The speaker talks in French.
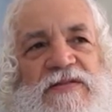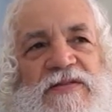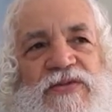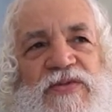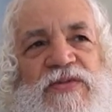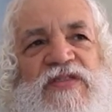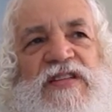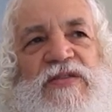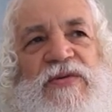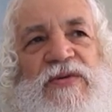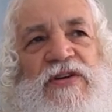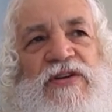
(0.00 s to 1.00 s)
Le truc, c'est
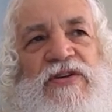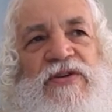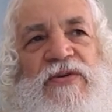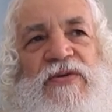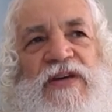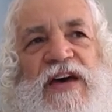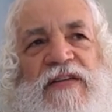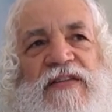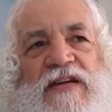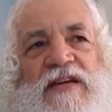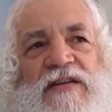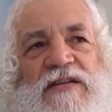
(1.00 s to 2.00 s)
de
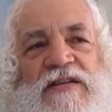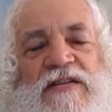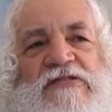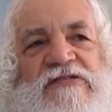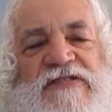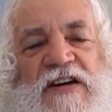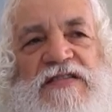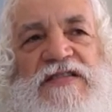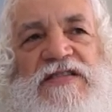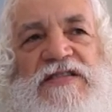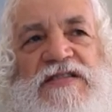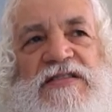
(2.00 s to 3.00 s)
regarder en
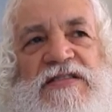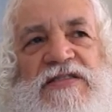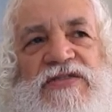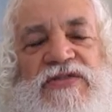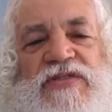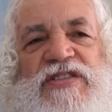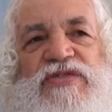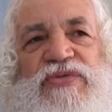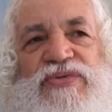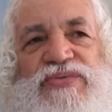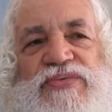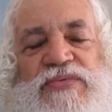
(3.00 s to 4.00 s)
face ce qui se
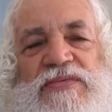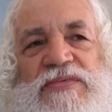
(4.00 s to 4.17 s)
joue.